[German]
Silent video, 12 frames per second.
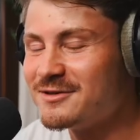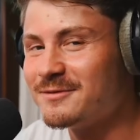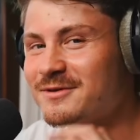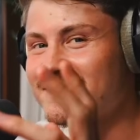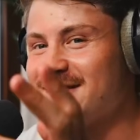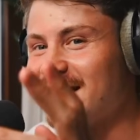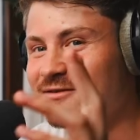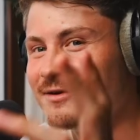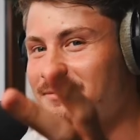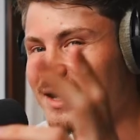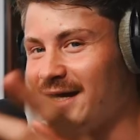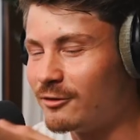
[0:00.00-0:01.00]
muss, muss man sagen,
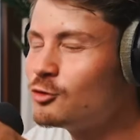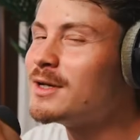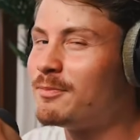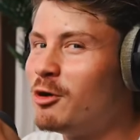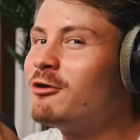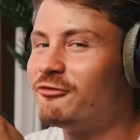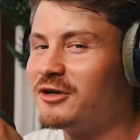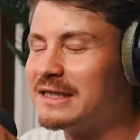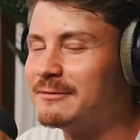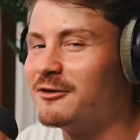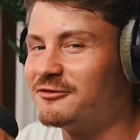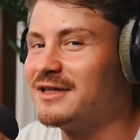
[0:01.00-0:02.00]
wir haben einen äh, guter Punkt von
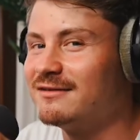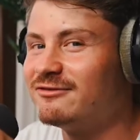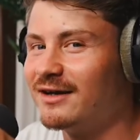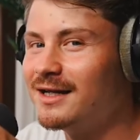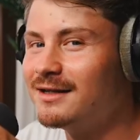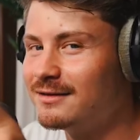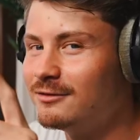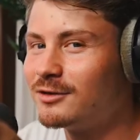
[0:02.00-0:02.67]
ihm auf jeden Fall.